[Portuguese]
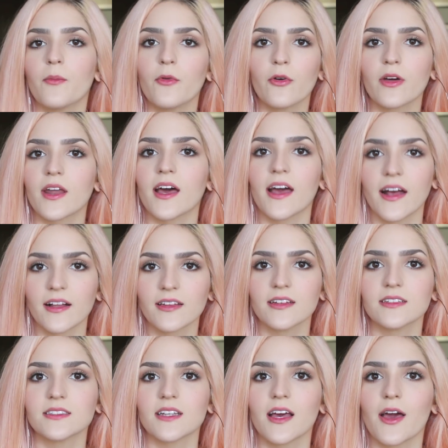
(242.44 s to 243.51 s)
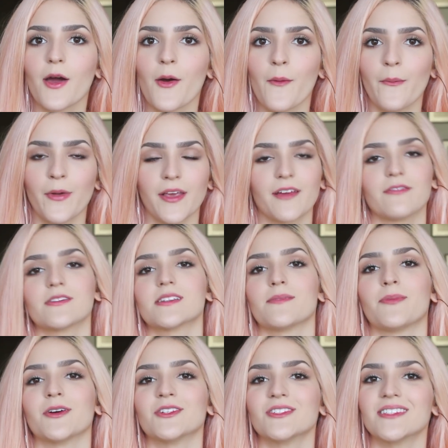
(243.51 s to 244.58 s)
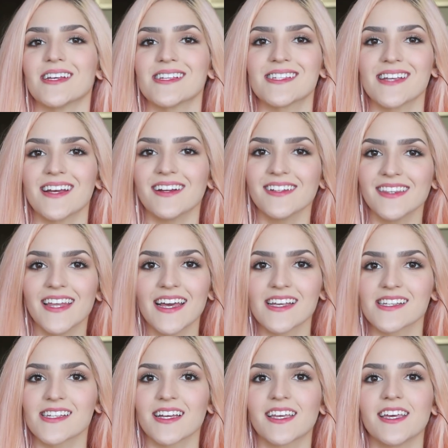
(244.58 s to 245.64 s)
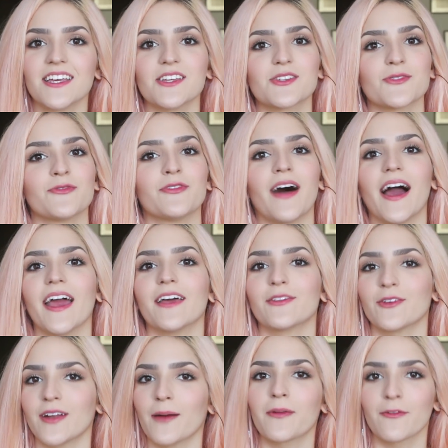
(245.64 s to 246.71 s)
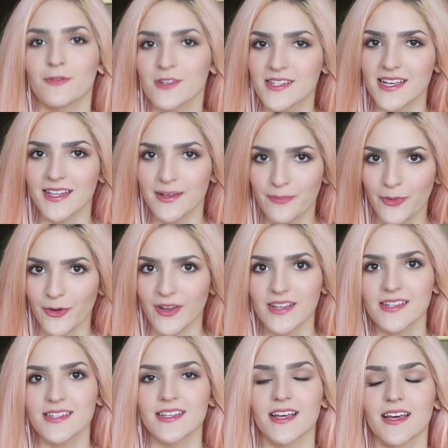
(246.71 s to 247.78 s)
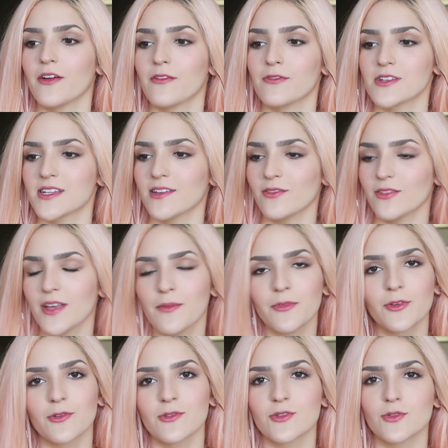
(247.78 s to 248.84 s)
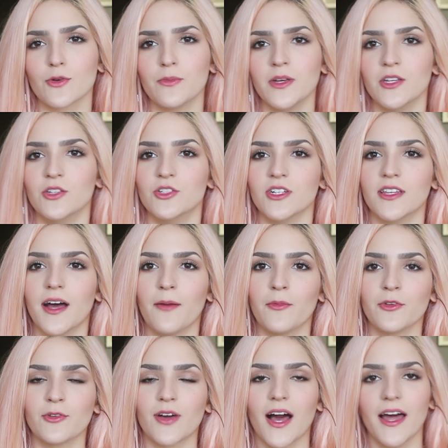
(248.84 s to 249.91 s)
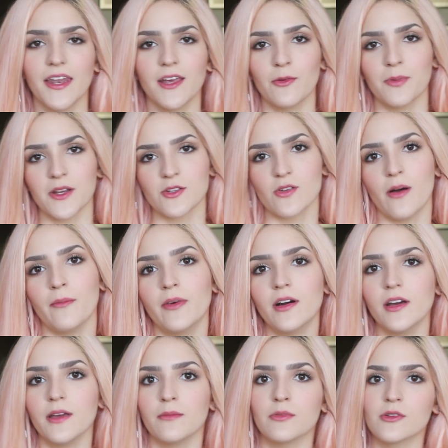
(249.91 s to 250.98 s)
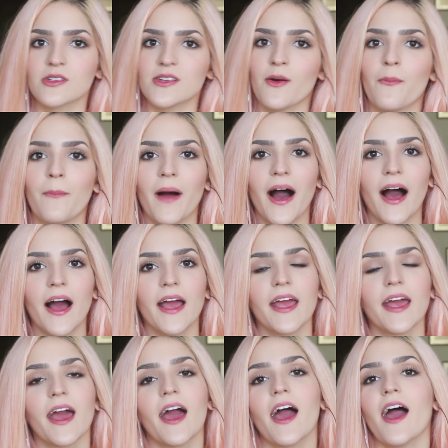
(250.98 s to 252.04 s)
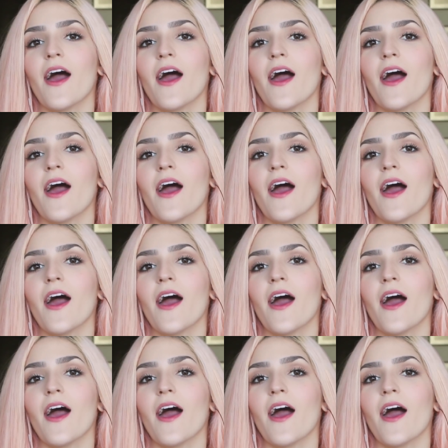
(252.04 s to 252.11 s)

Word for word: amor a elas, porque você pode ter certeza que isso vai retornar para você depois você não tem muito costume de dar muito carinho para sua mãe, para o seu pai,